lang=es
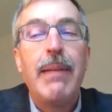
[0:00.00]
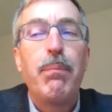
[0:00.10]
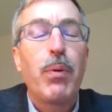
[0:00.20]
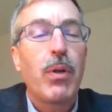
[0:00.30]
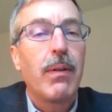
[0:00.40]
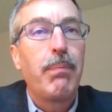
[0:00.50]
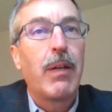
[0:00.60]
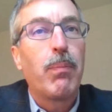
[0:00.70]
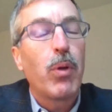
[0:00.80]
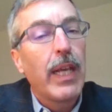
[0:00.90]
Y
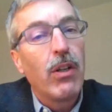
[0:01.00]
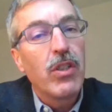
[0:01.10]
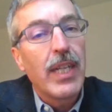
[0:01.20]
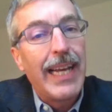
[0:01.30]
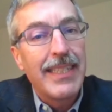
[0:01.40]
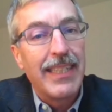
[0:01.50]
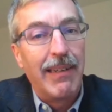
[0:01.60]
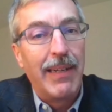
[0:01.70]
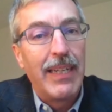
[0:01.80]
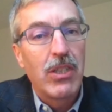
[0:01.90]
pero ¿por qué no se
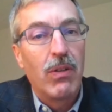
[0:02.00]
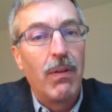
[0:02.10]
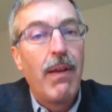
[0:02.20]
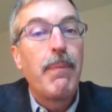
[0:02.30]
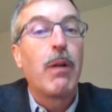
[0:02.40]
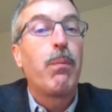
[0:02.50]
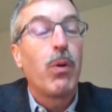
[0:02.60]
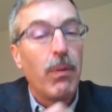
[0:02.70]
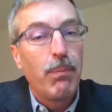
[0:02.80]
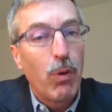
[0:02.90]
hace esto?
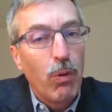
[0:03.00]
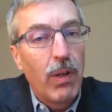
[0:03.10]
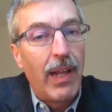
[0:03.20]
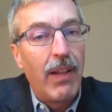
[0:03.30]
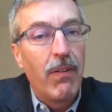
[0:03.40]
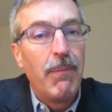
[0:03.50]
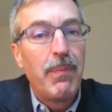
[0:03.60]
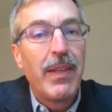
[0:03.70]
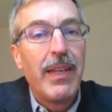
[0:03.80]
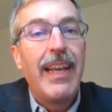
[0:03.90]
Pero por, por un
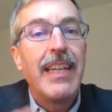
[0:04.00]
lado,